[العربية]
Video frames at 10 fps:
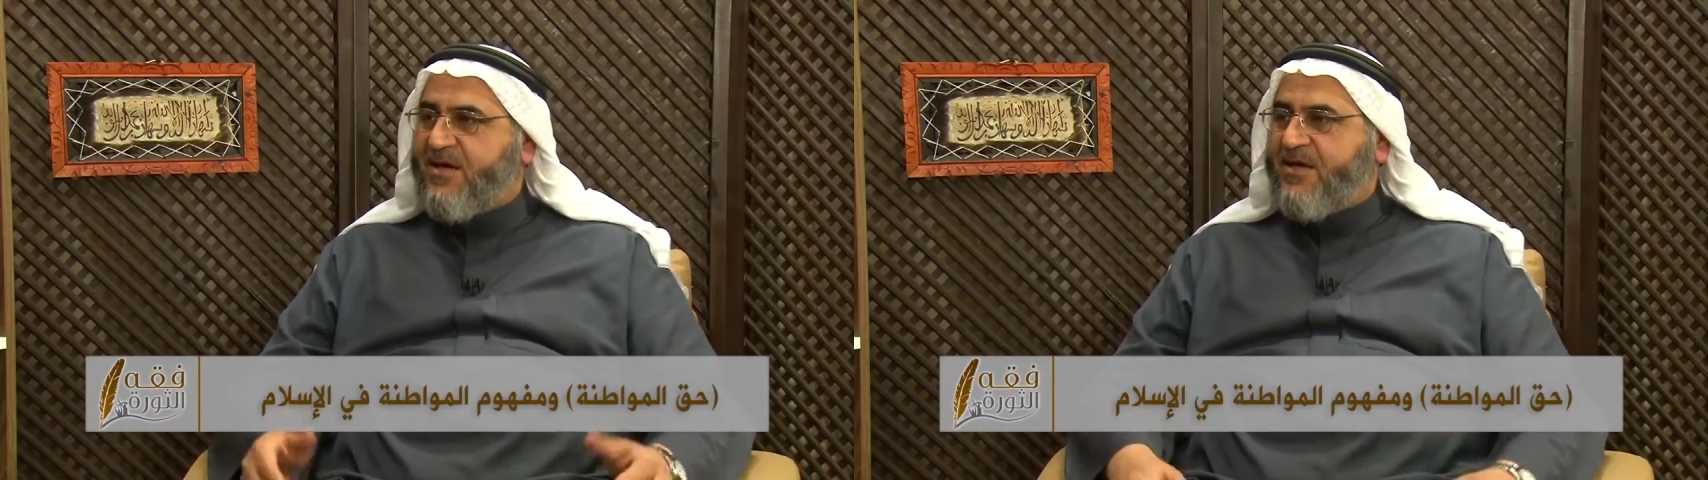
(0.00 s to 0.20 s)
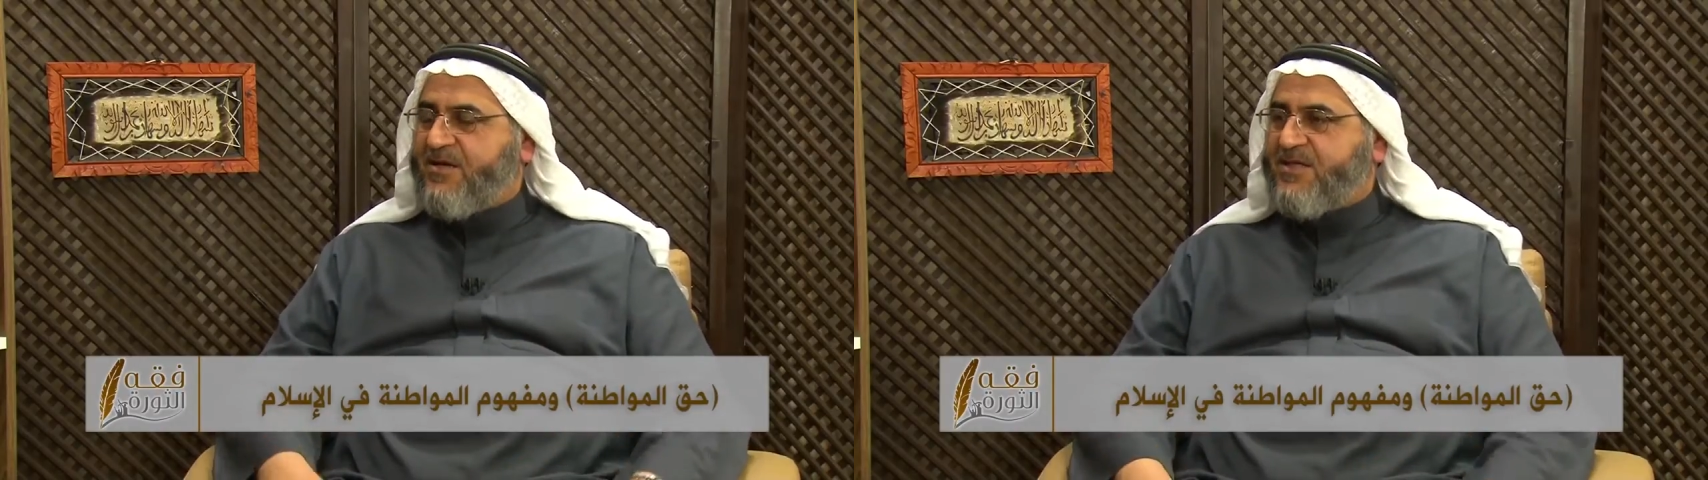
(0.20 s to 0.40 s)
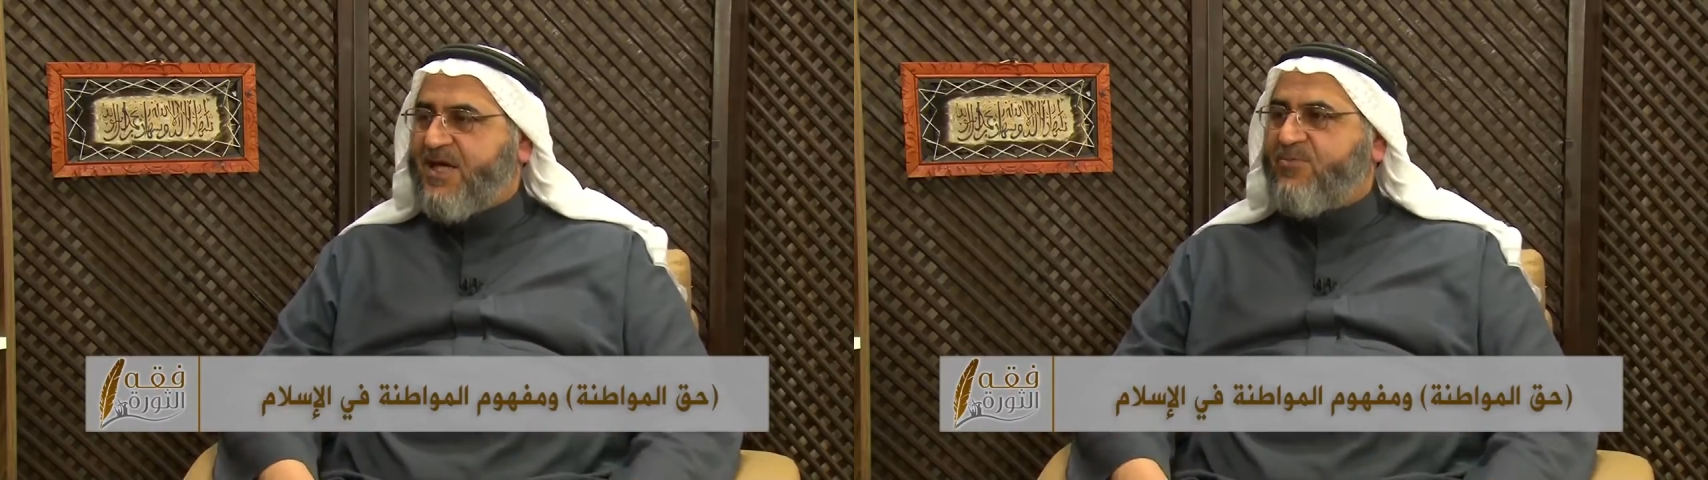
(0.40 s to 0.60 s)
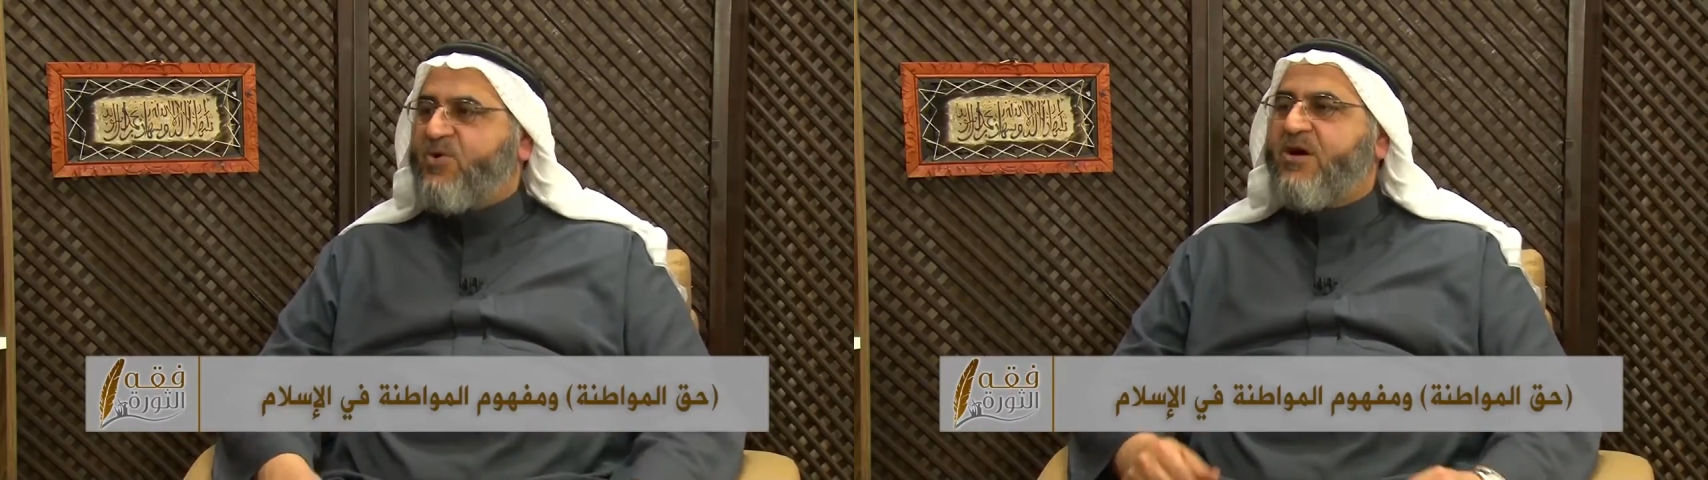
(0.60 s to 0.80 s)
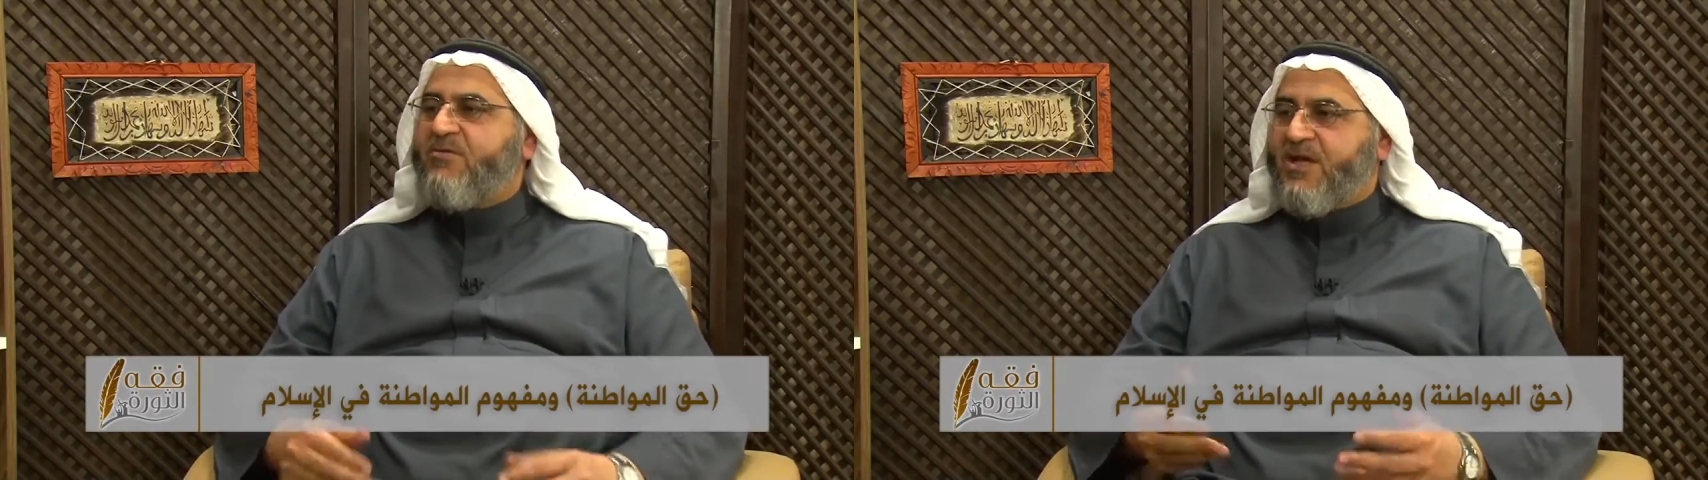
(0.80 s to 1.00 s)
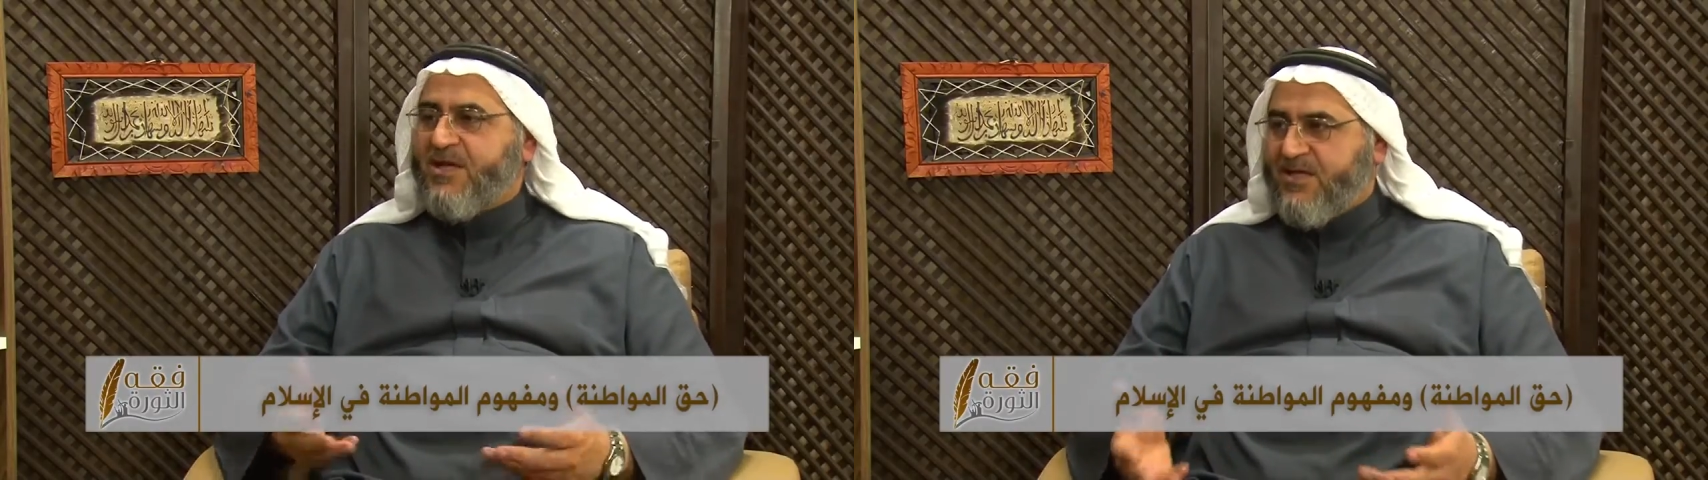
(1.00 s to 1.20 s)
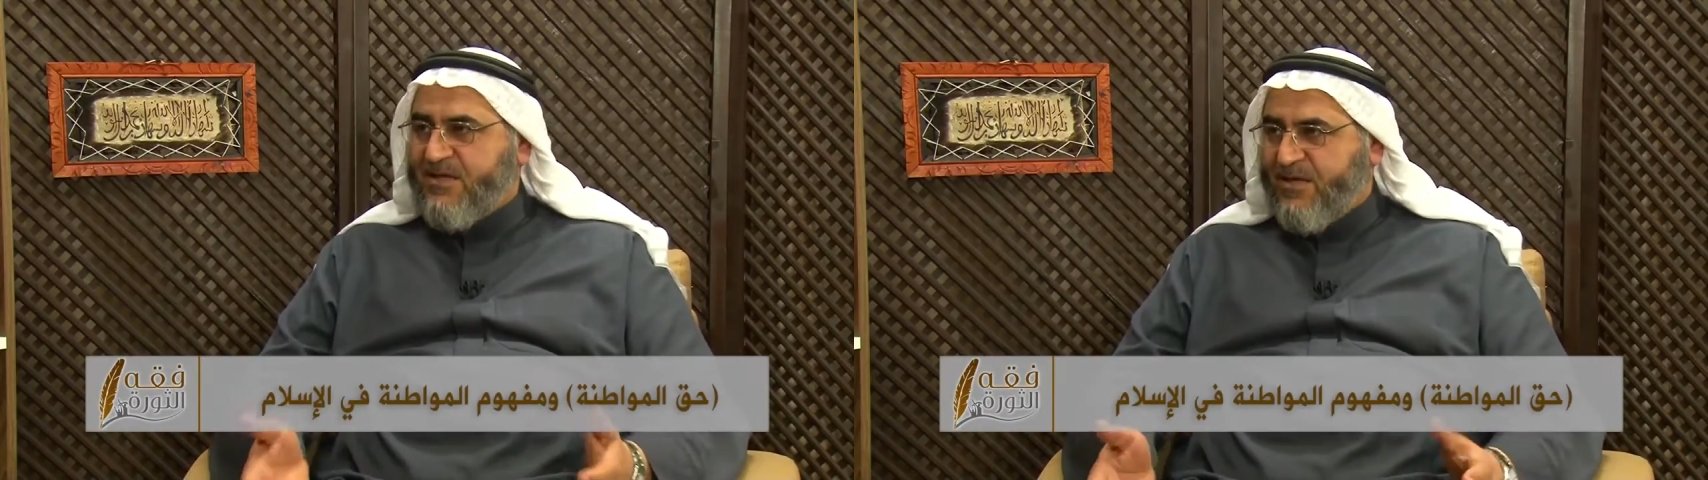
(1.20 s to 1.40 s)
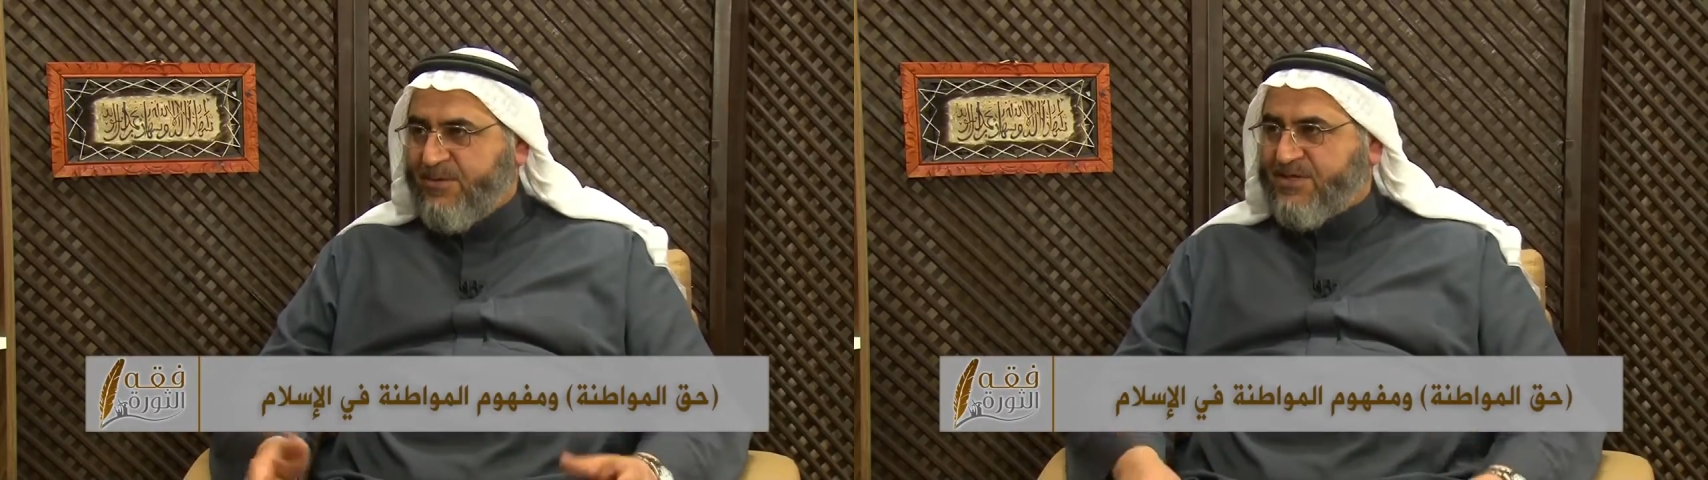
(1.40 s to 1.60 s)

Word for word: الإسلام وقبل أن يأتي النبي